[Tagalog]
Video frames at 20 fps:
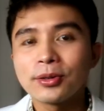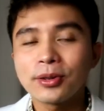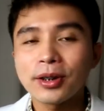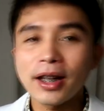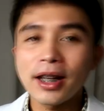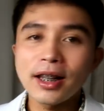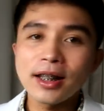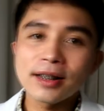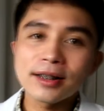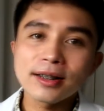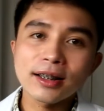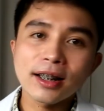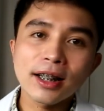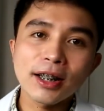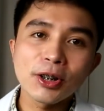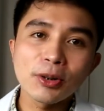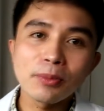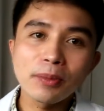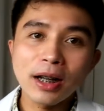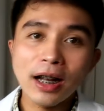Okay, at
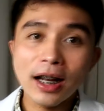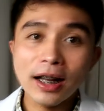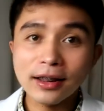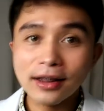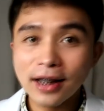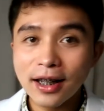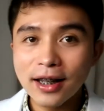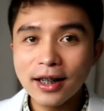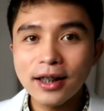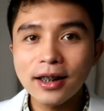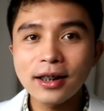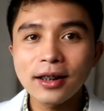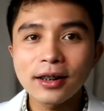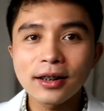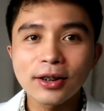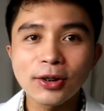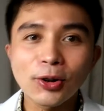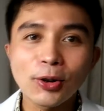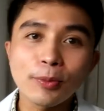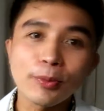saka yung mga atay,
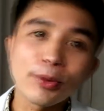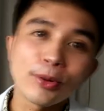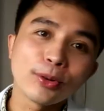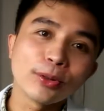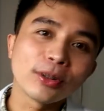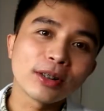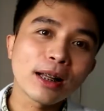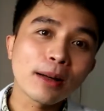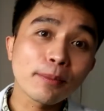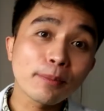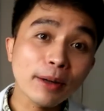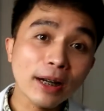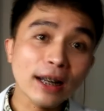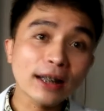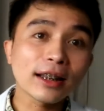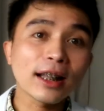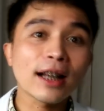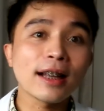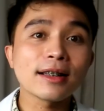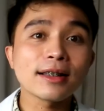nako po,
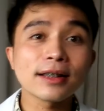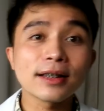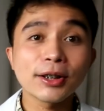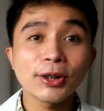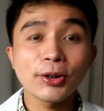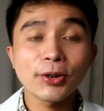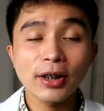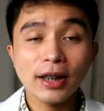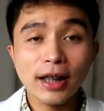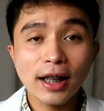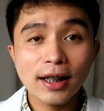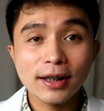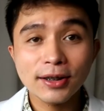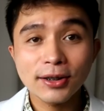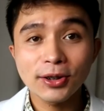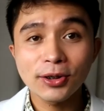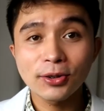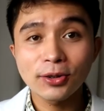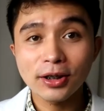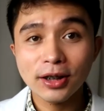napakataas ng uric
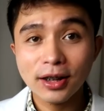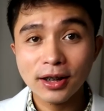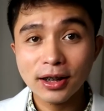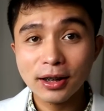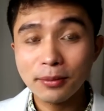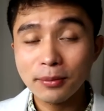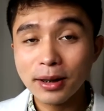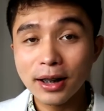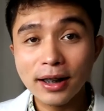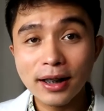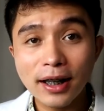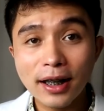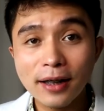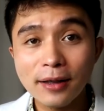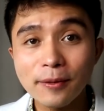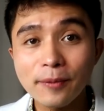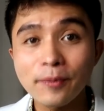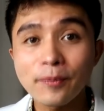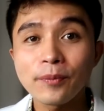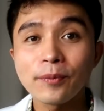acid content ng mga
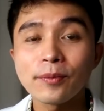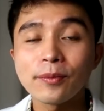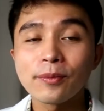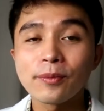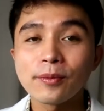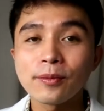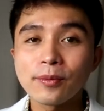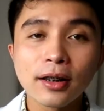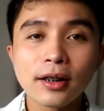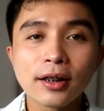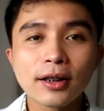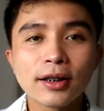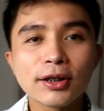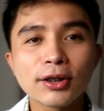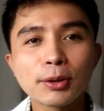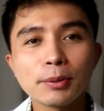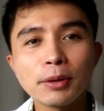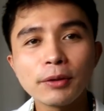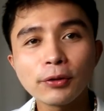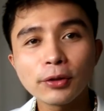yan.
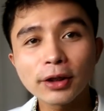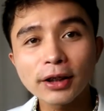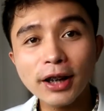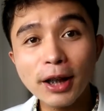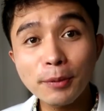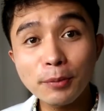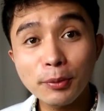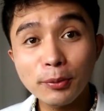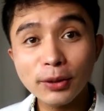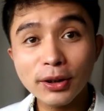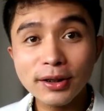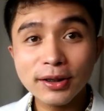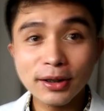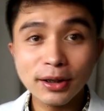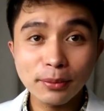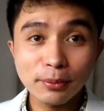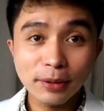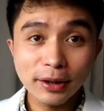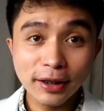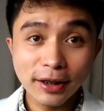So before tayo pumunta sa
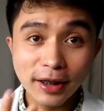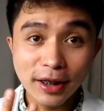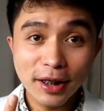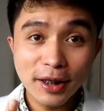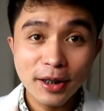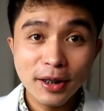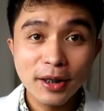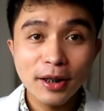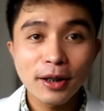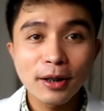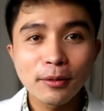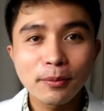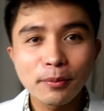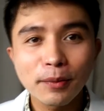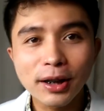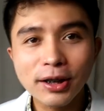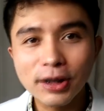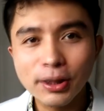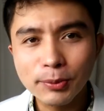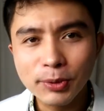number 3,
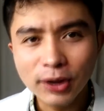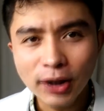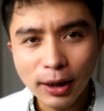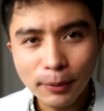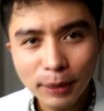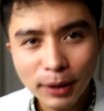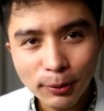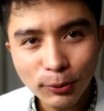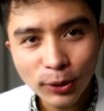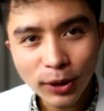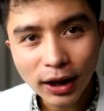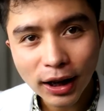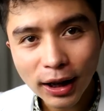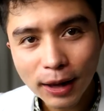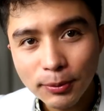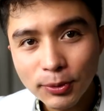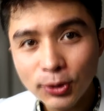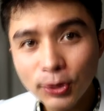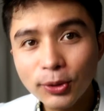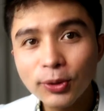mag-subscribe ka muna
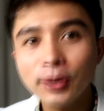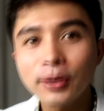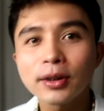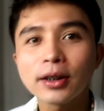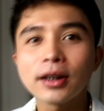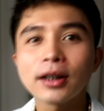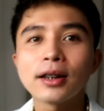kay Himsog.